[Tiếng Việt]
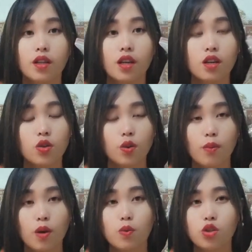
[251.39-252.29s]
cho nên
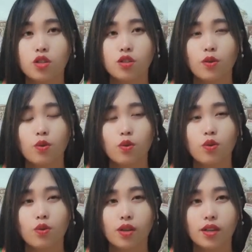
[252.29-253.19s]
dùng mó một chuyển đầu dùng
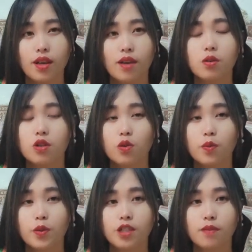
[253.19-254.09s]
lúc đuôi theo cho
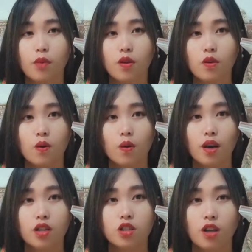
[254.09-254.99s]
dùng môn chỉ mó
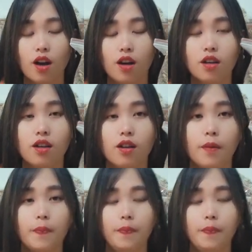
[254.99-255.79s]
đuôi chở nữa